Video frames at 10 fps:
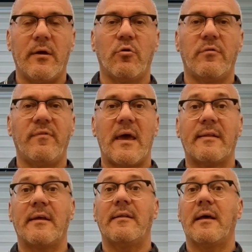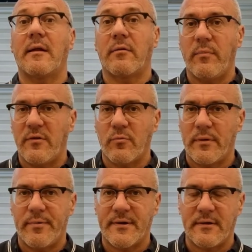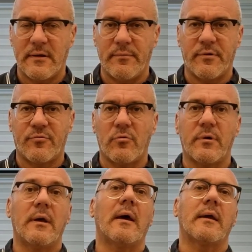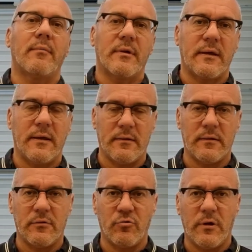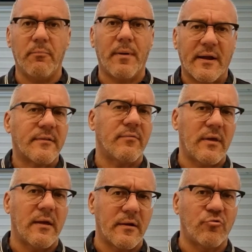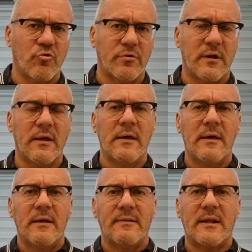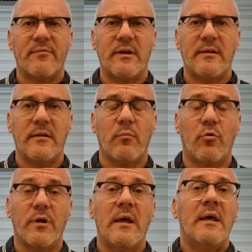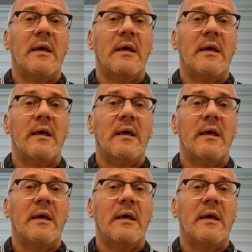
vengono inviate e di allarmismo da parte delle persone, anche perché eh, in parte vi è ragione nell'avere dei timori.